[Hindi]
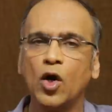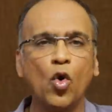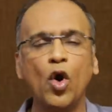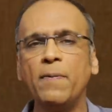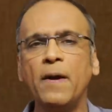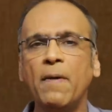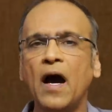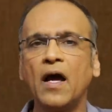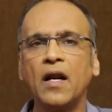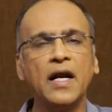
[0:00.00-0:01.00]
कोई भी
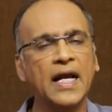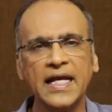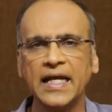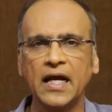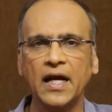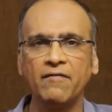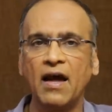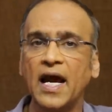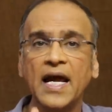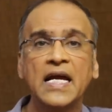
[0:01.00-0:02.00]
बाहर नहीं निकलने
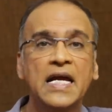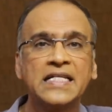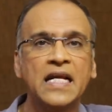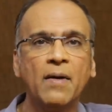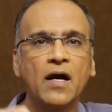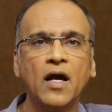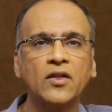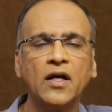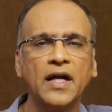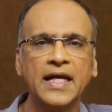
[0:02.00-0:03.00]
वाला है सिनेमा
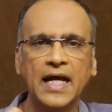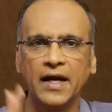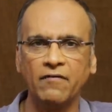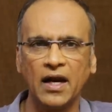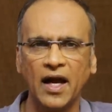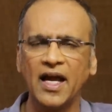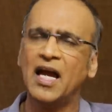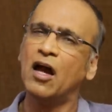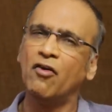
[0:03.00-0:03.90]
घर तक नहीं आने वाला है